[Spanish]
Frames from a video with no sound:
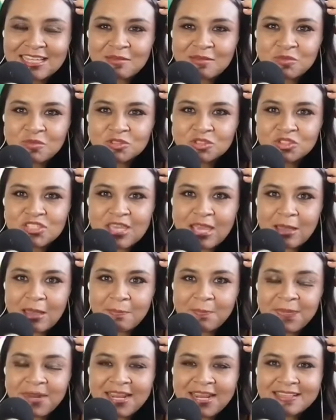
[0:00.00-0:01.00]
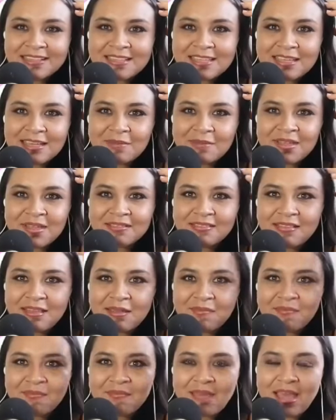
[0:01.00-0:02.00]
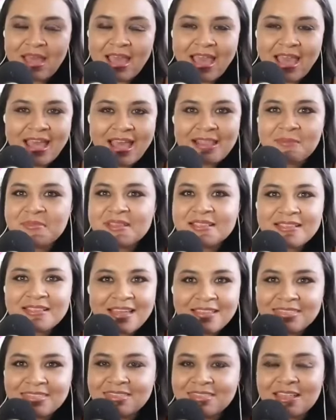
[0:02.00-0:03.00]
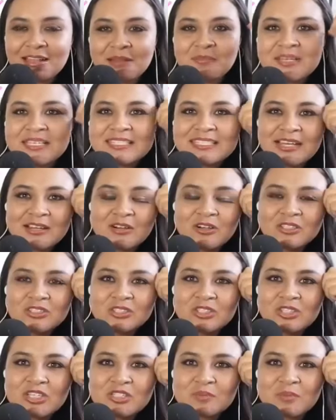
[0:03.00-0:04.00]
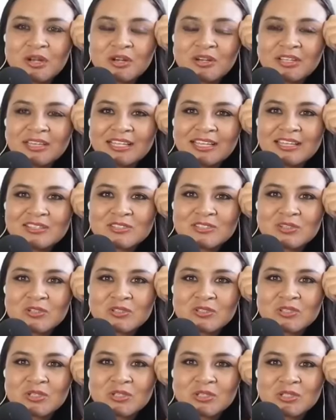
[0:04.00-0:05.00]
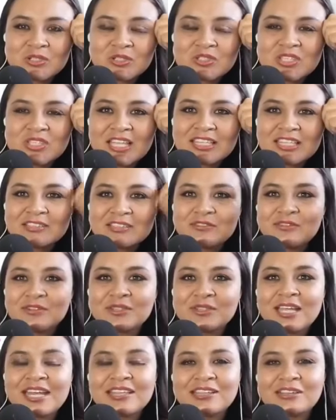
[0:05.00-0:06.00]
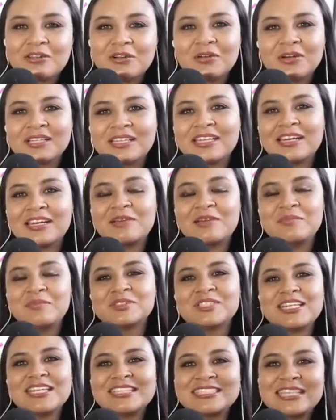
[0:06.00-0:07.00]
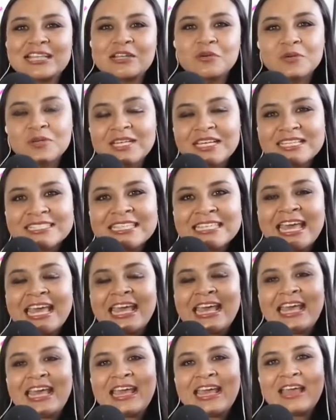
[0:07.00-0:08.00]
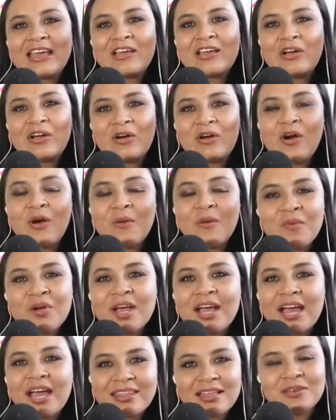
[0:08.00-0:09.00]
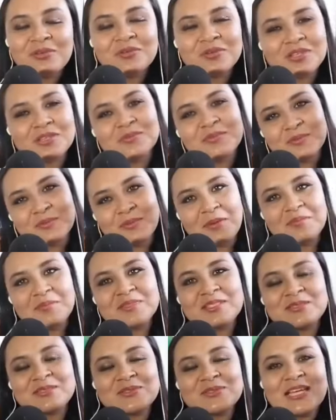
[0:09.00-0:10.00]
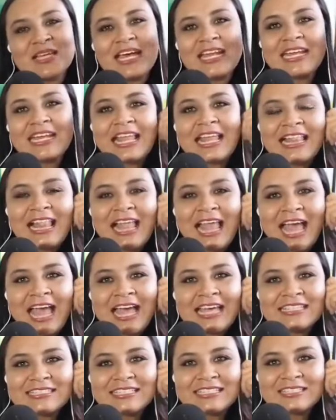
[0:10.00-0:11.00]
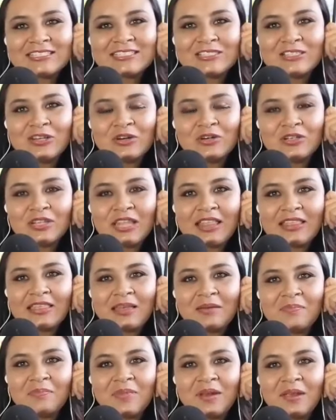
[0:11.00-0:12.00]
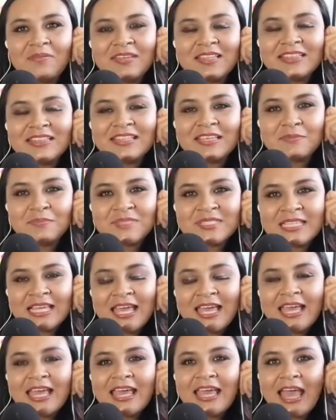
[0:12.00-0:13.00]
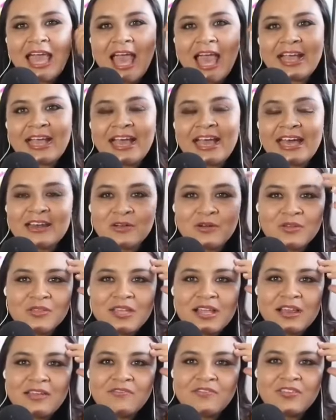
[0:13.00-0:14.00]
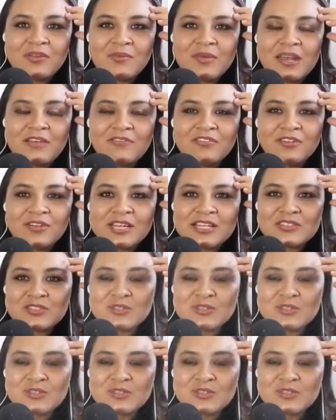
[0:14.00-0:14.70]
Estamos ya prácticamente a, la mitad del mes de agosto y espero que te quedes con nosotros a disfrutar de todo lo que tenemos en este lunes. Como cada lunes, pues vamos a escuchar la sección de Preventips a cargo de la enfermera